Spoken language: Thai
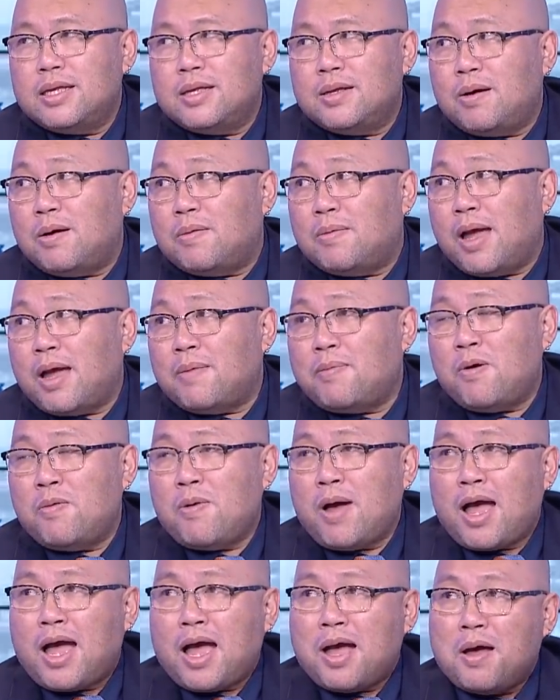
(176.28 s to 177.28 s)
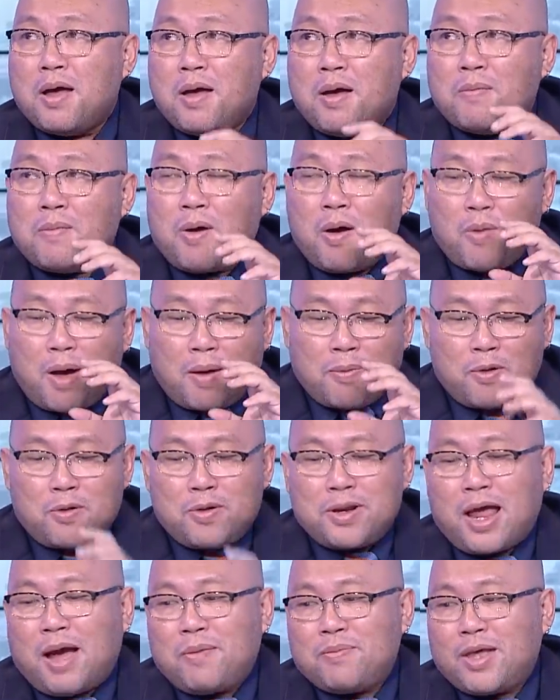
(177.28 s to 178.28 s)
ออกไหมเพราะว่าคือเพราะว่า
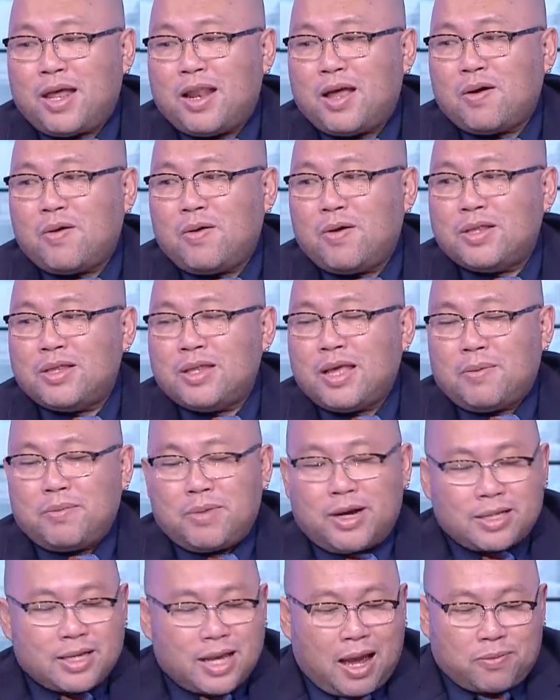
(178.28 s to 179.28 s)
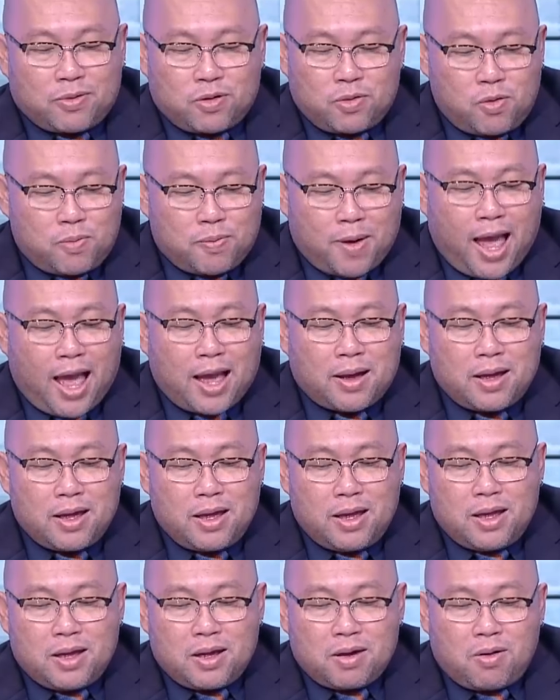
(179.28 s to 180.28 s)
ผู้นำแต่ละคนเนี่ยเหมือนกับทุกพัก
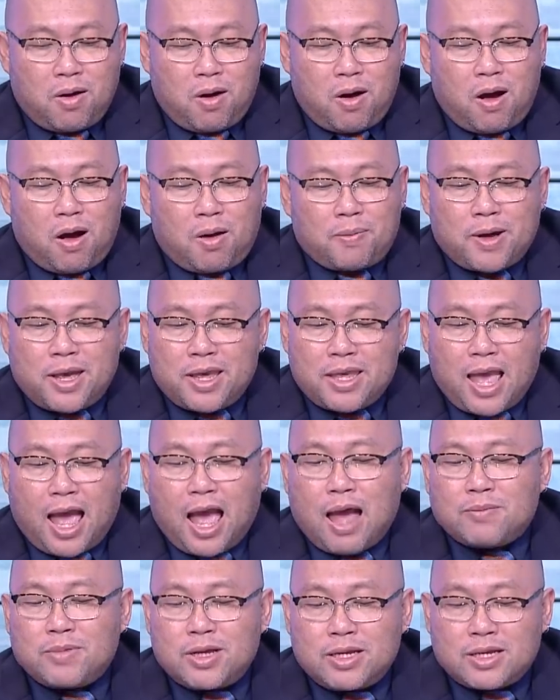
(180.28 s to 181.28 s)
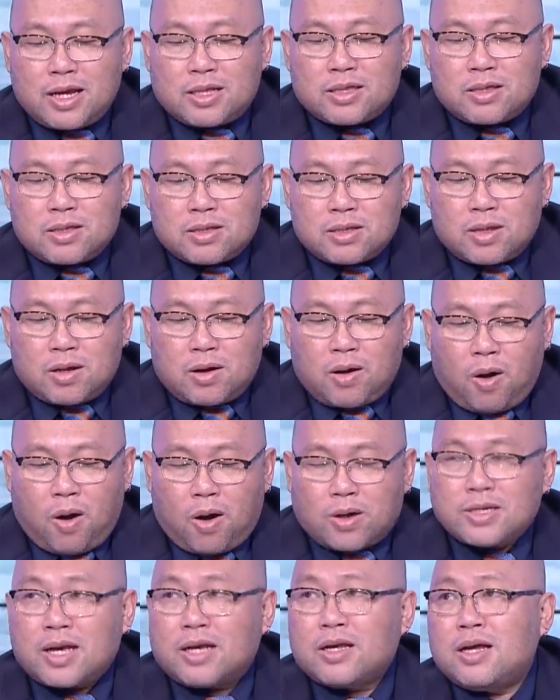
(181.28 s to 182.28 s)
ก็พยายามที่จะอ
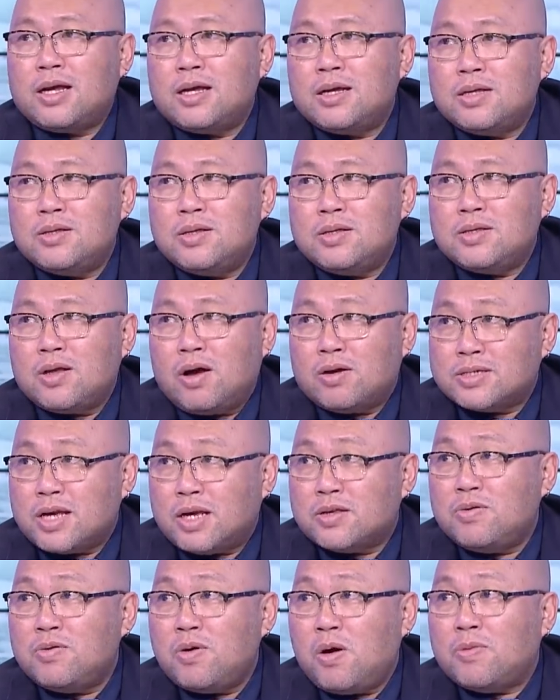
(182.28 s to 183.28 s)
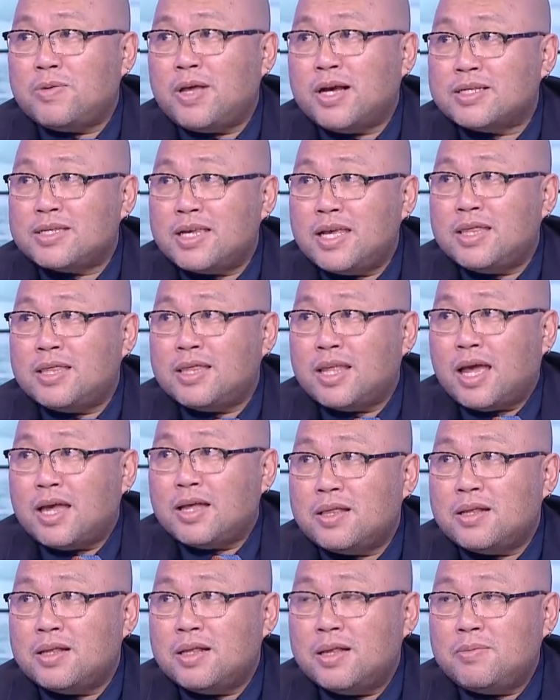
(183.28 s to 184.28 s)
อกจากจอกจากยุโรปทั้งสิ้นเนี่
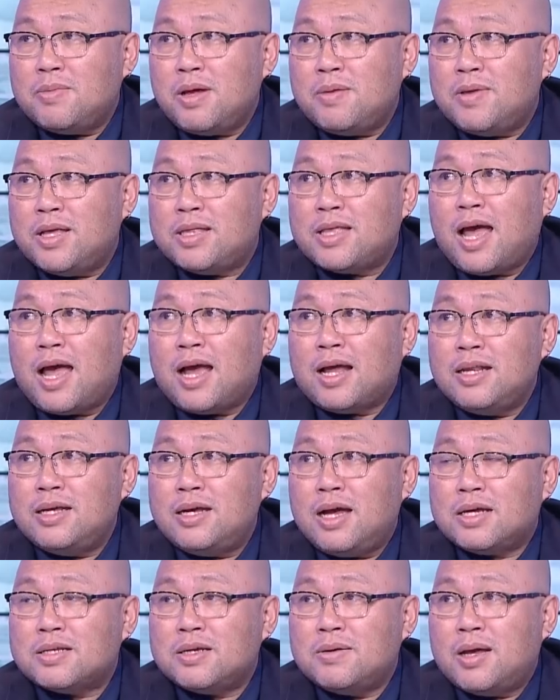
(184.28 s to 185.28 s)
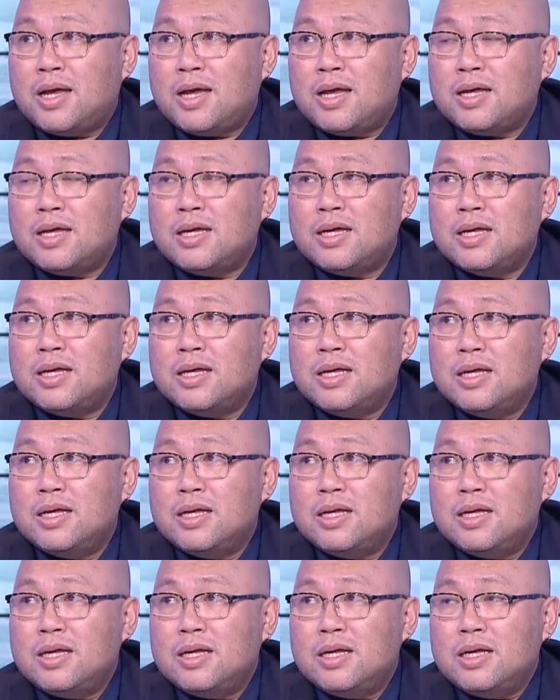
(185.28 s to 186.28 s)
แต่มันไม่มีทางเลือกแต่มันกลับไปได้นะ
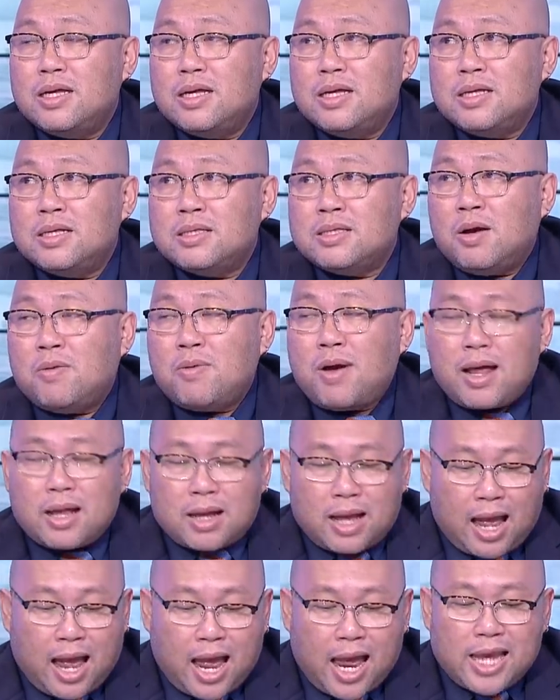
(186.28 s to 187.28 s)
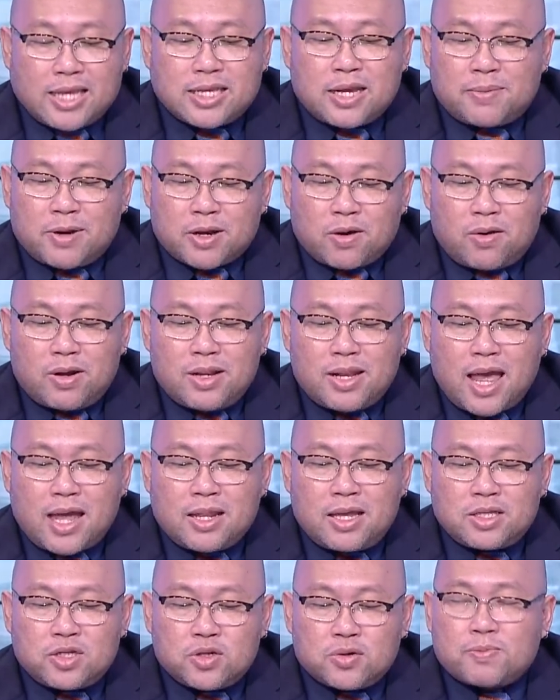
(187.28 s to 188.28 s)
มันกลับมันกลับแต่ไปว่าได้นะใครจะเป็นคนแร
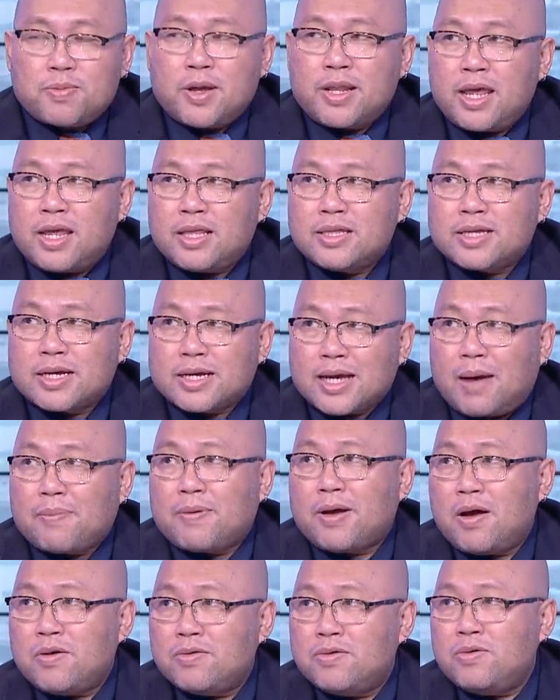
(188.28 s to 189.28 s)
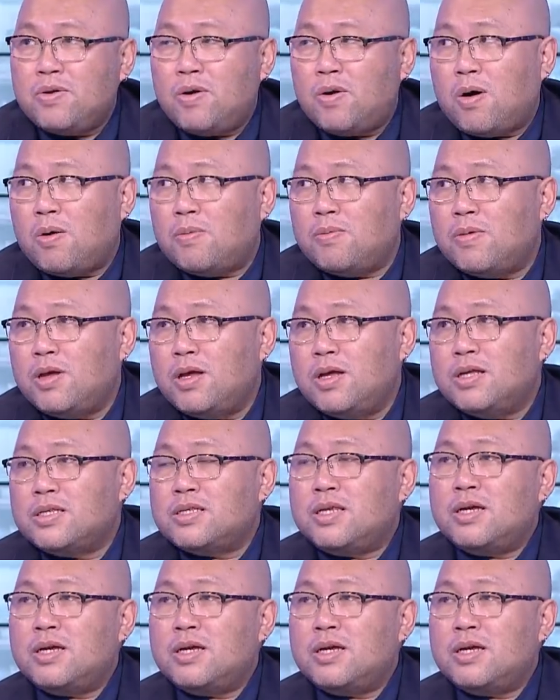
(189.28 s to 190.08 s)
กที่จุดประเด็นจะกลับเข้ายุโรป มันต้องรอไงว่า